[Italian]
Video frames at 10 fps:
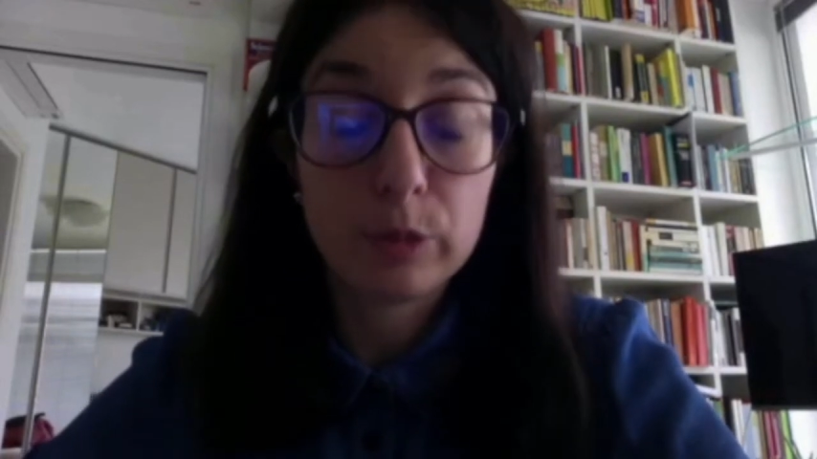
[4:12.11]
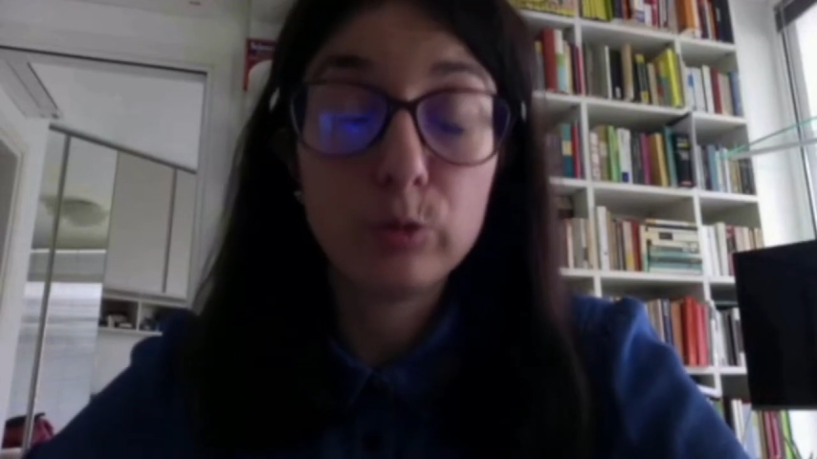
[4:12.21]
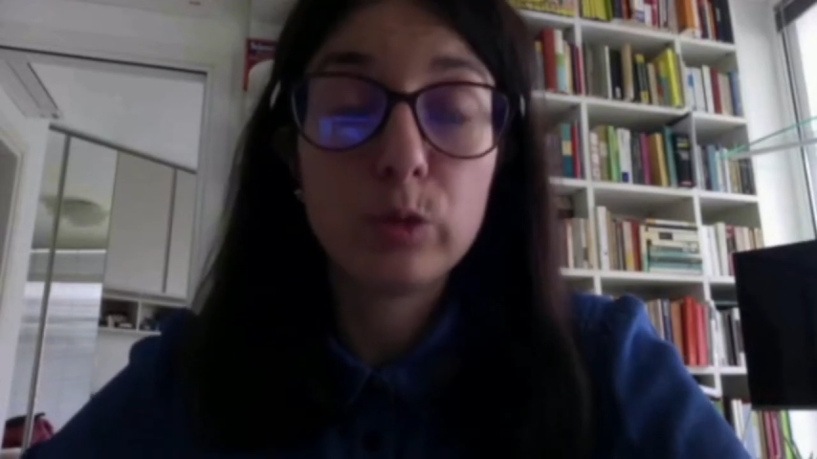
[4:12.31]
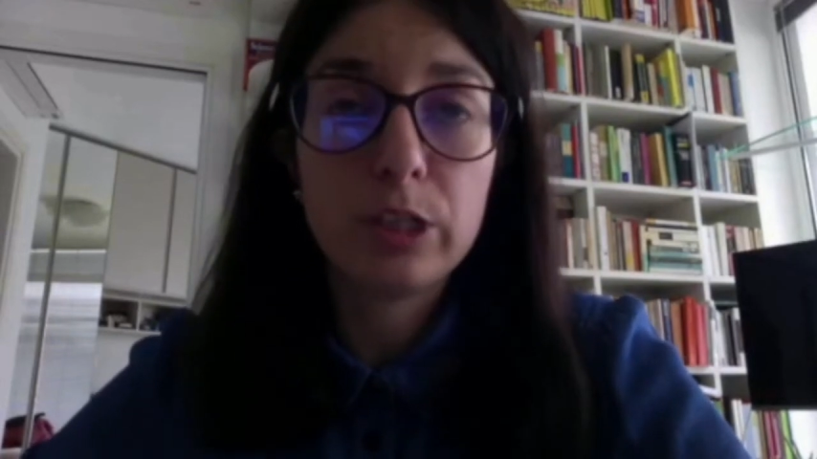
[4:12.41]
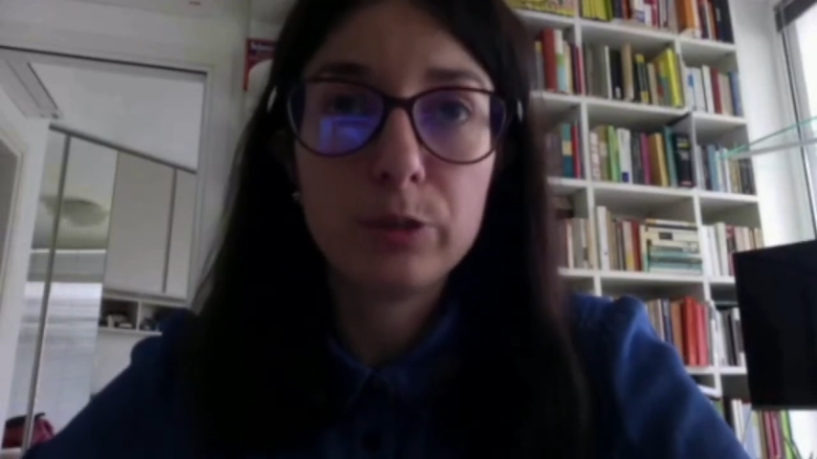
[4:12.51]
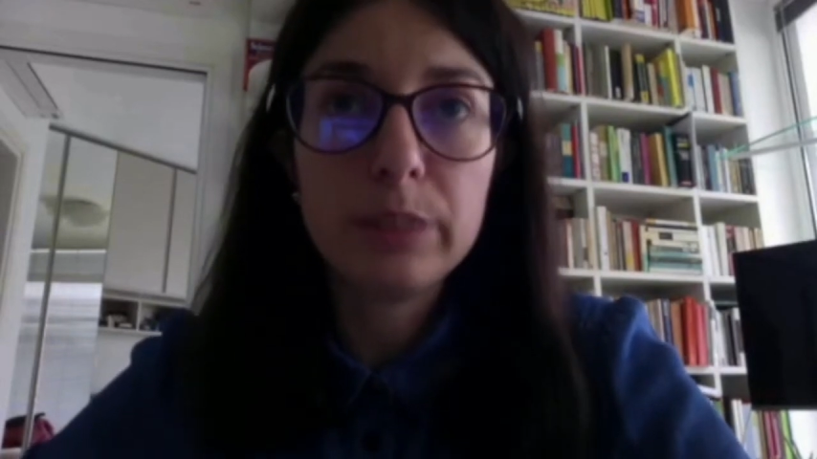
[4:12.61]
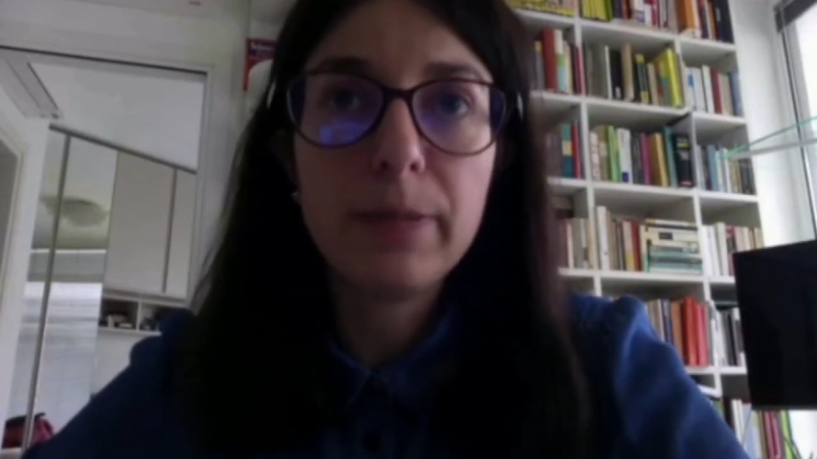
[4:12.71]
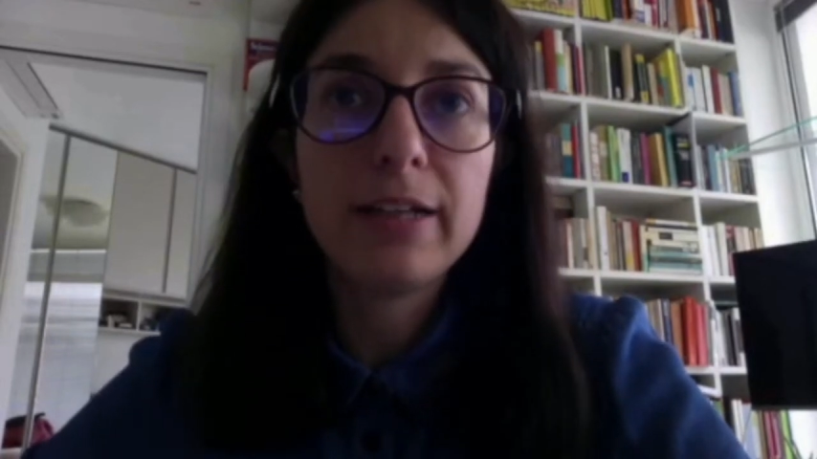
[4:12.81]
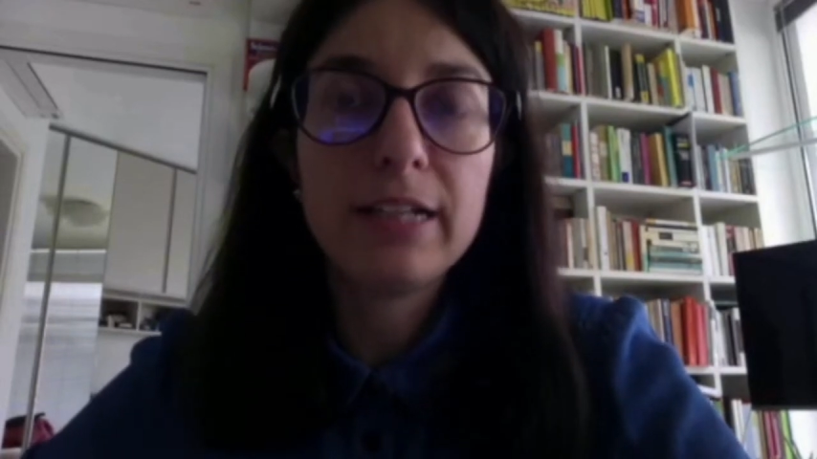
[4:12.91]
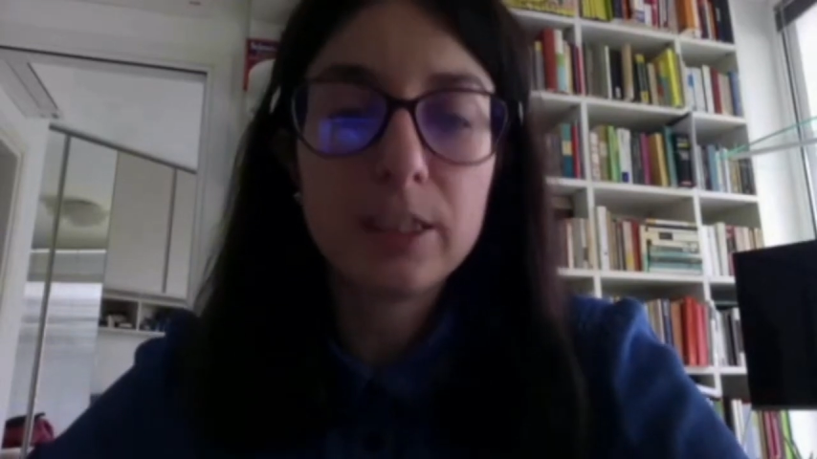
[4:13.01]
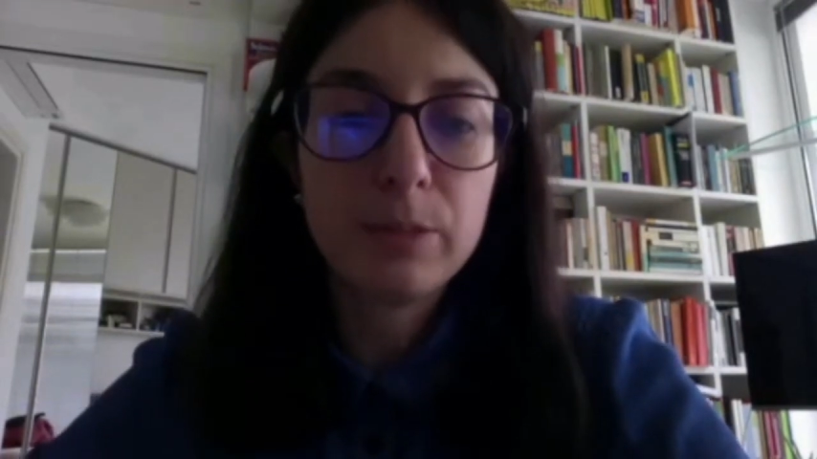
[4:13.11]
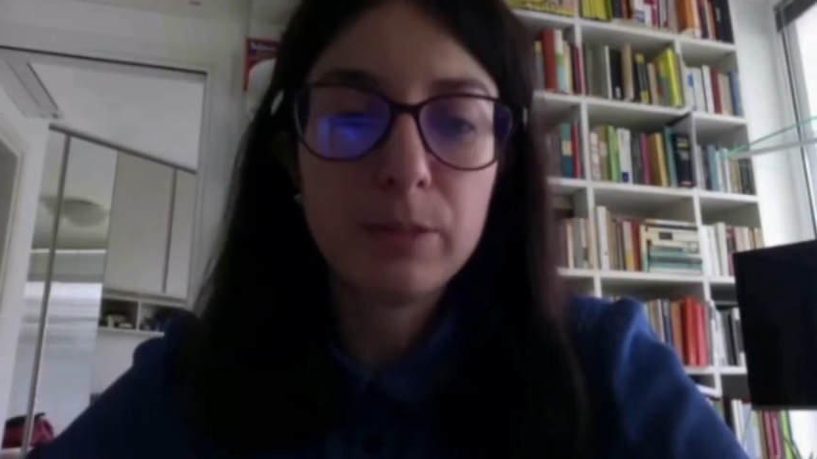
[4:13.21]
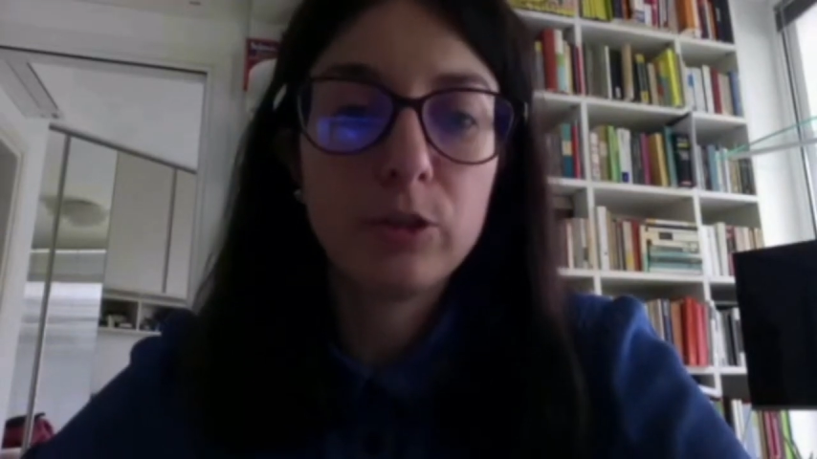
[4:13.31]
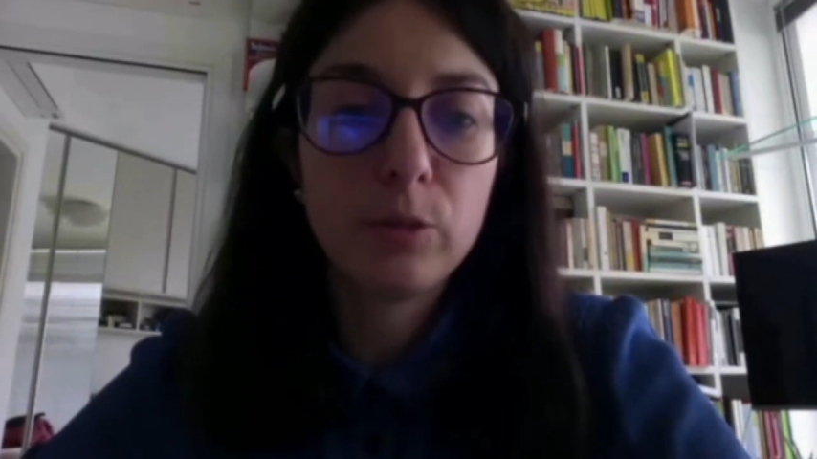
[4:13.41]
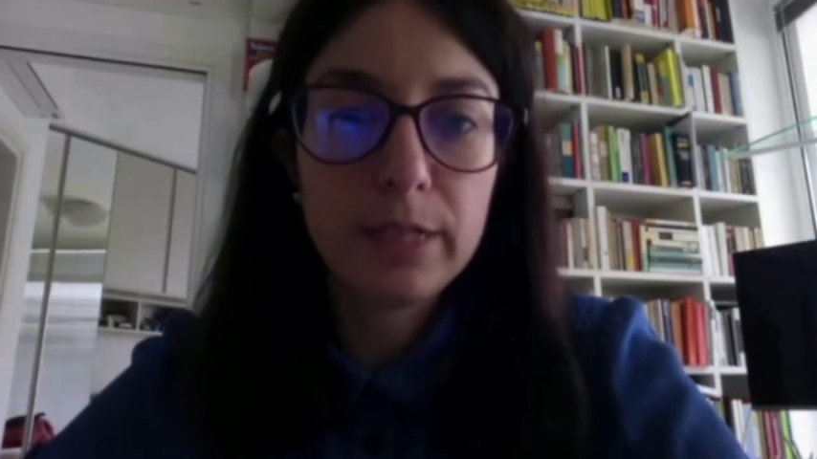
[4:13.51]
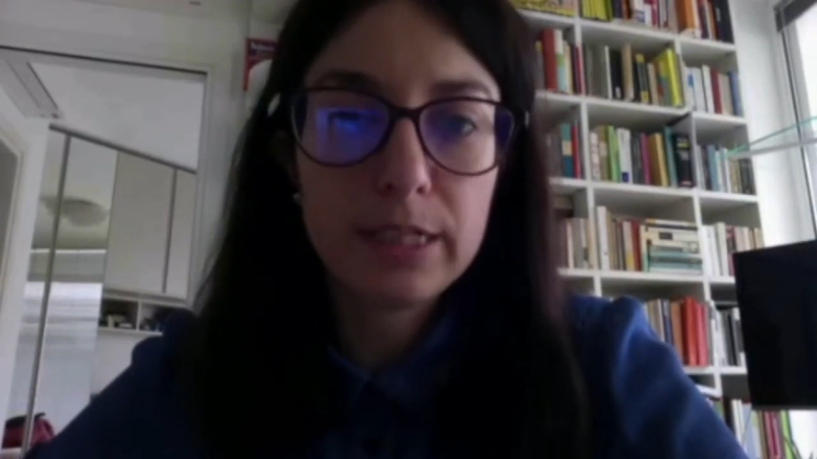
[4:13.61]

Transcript: soprattutto negli ultimi anni, ha spinto per